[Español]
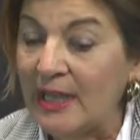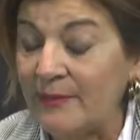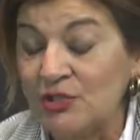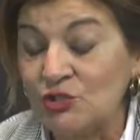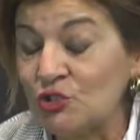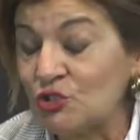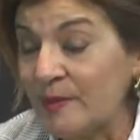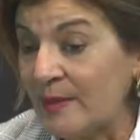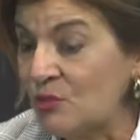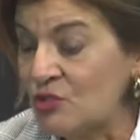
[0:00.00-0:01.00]
A ver, nosotros
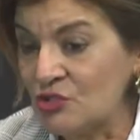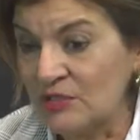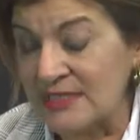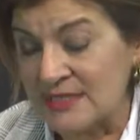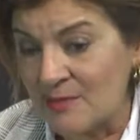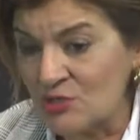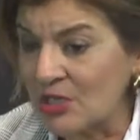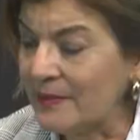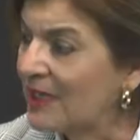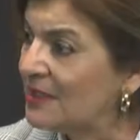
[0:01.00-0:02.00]
vamos y estamos
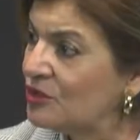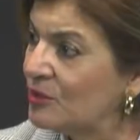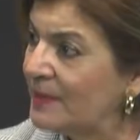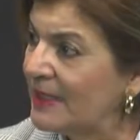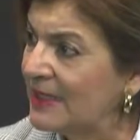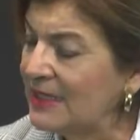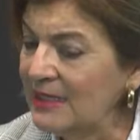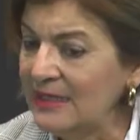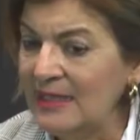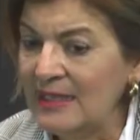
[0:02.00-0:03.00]
trabajando para